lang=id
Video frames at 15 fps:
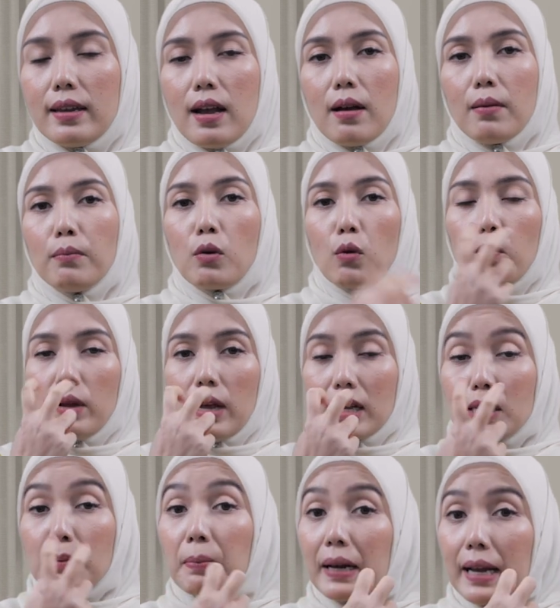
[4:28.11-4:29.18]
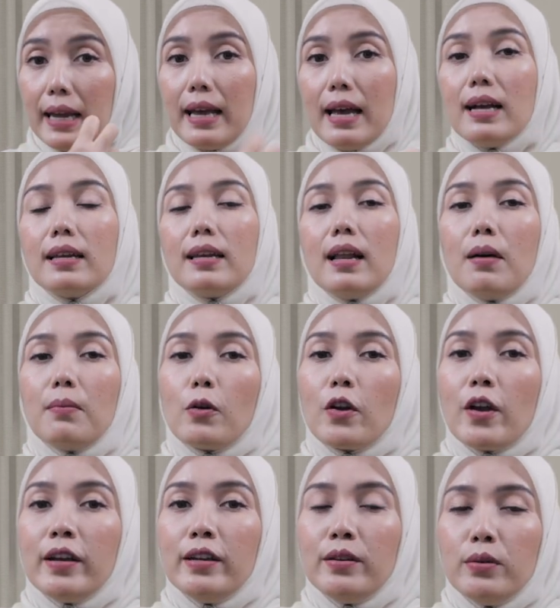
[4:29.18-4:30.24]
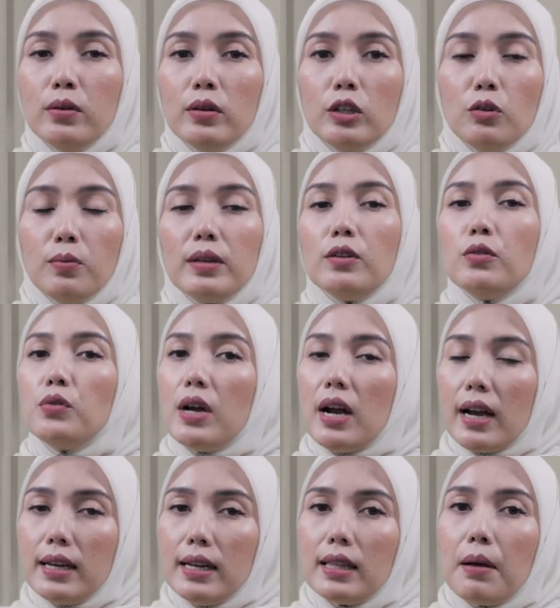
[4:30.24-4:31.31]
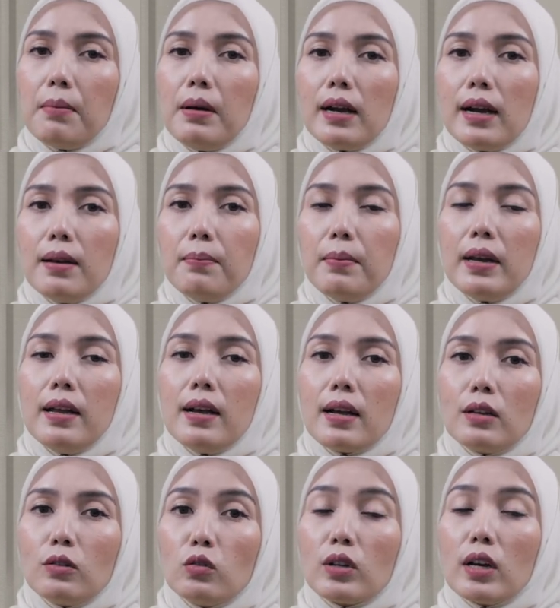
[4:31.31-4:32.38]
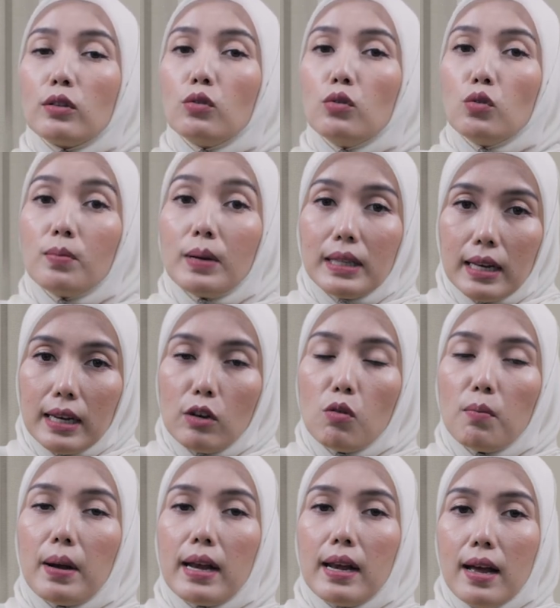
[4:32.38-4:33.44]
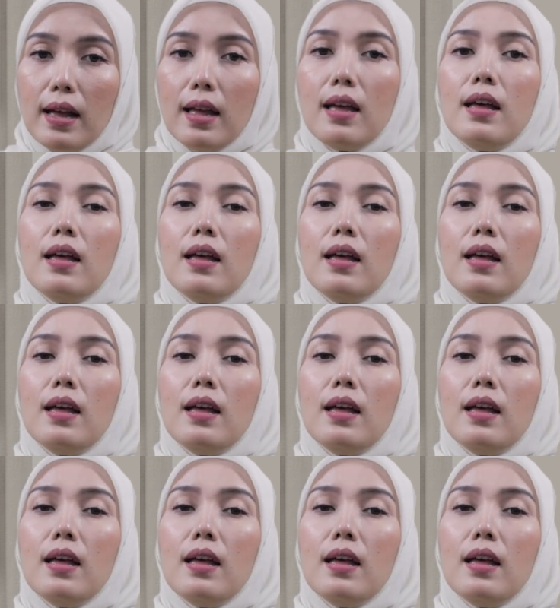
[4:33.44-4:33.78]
yang yang spray ya ke dalam rongga hidung itu biasa juga akan ditambahkan pada kasus-kasus sumbatan hidung pada